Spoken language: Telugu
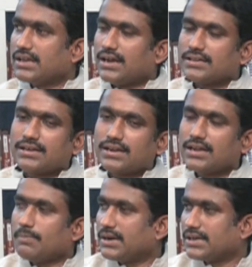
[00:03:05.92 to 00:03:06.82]
దాని
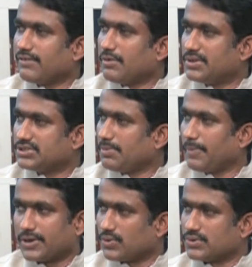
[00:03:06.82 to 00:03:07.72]
ఆధారంగా పట్టా ఇవ్వమని చెప్పి
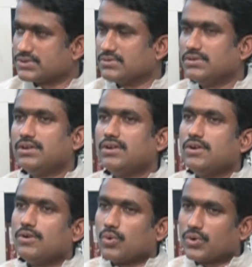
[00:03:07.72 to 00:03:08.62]
పెట్టుకోవచ్చు
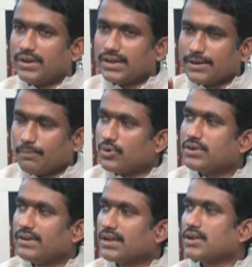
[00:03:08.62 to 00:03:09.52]
ఒకవేళ
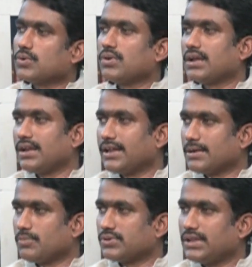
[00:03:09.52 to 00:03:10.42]
రిపోర్ట్ వీళ్ళకి అనుకూలంగా
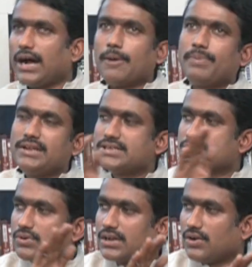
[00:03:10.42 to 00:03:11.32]
లేకపోతే అప్పీల్
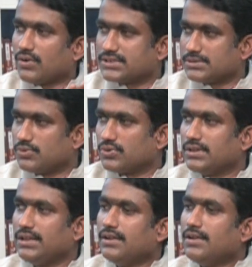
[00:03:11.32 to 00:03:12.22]
చేసుకోవడానికి అవకాశం
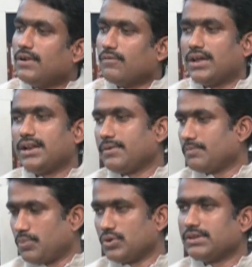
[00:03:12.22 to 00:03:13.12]
ఉంటుంది వాళ్ళ
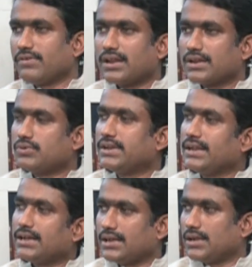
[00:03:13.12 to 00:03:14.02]
పూర్తి వివరాలు ఉంటే
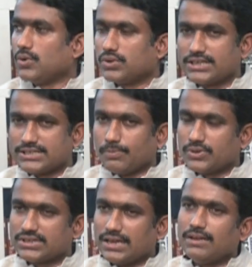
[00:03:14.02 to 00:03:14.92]
ఇంకా లోతుగా
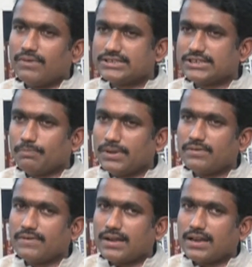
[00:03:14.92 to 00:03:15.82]
చెప్పొచ్చు కానీ వాళ్ళు చెప్పిన
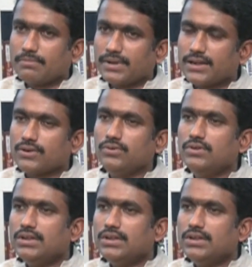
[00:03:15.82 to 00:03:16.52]
వివరాల మేరకు